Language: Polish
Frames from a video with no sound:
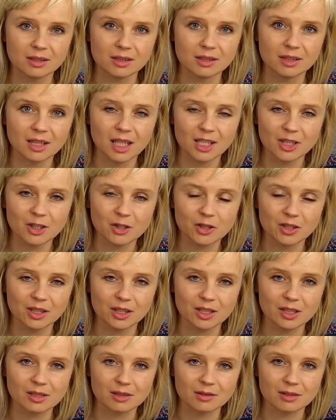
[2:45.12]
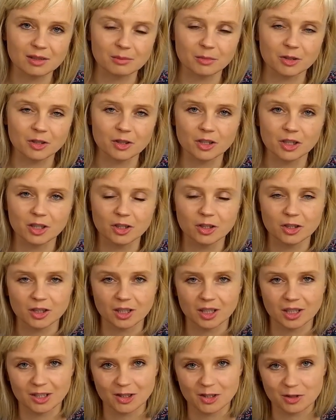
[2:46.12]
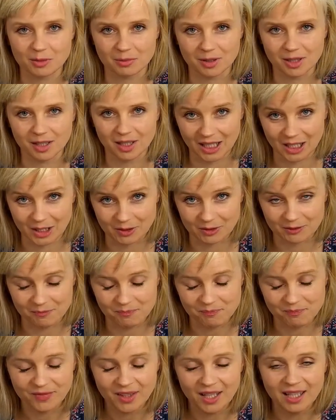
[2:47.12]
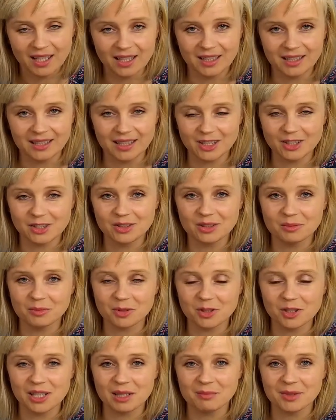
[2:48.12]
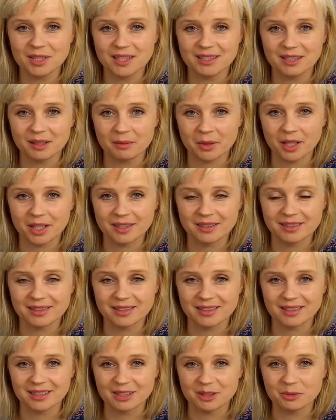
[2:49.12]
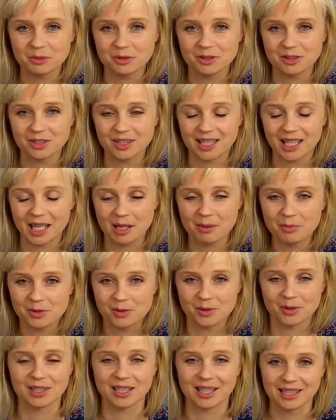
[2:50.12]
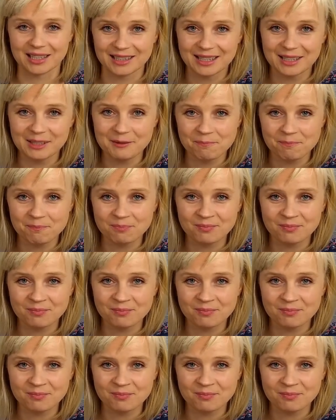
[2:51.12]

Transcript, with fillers: naleśniki są smaczniejsze czy makaron. Jak się domyślamy, temat kłótni absurdalny.